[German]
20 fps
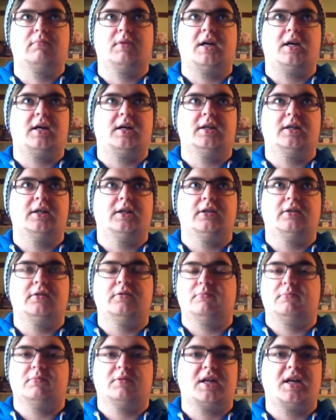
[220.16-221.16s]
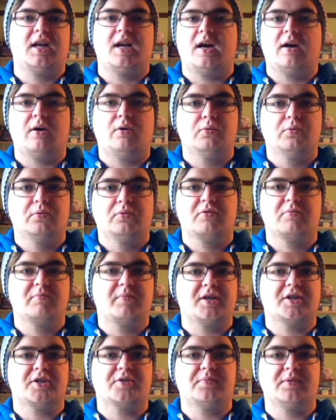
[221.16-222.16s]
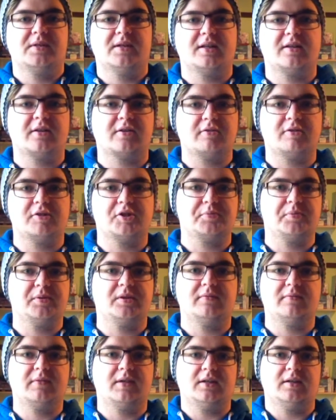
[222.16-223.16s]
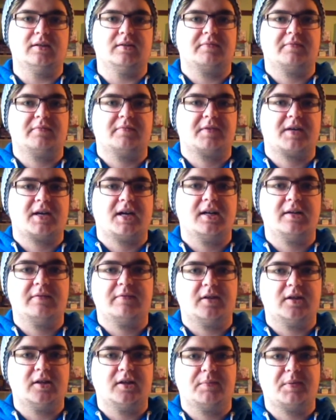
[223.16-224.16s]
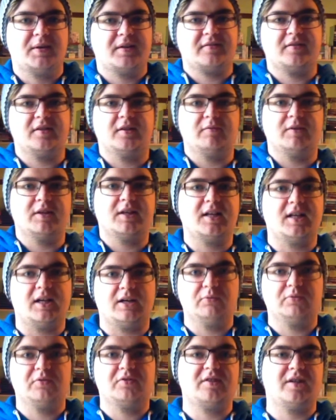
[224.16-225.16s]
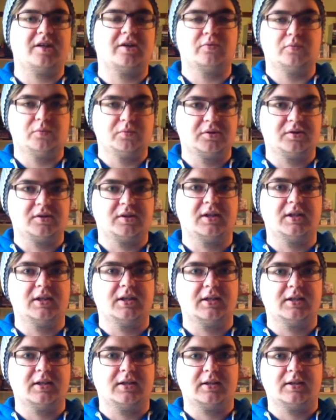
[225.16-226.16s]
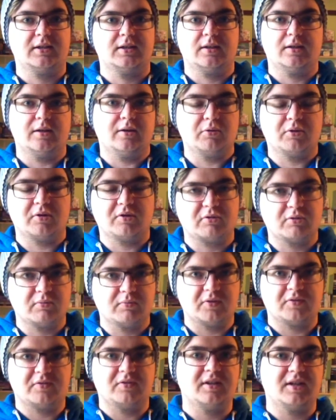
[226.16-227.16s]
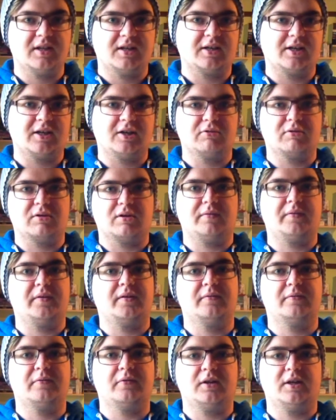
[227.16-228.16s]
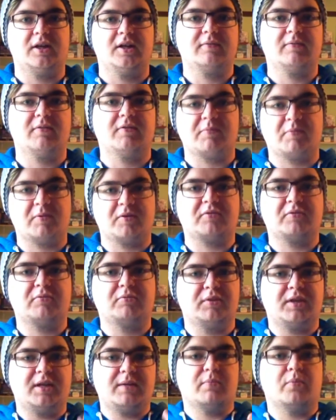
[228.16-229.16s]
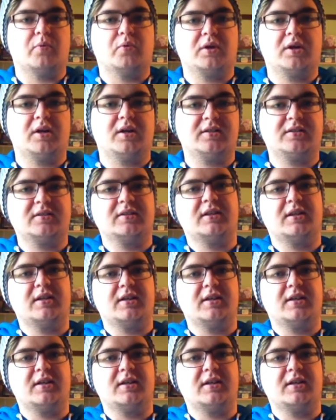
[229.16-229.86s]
ein Clown zum Beispiel eine Rolle spielt, weil Karneval, da passen irgendwie Clowns sehr gut. Oder sowas in der Richtung auf jeden Fall. Irgendwas, was zu dem Monat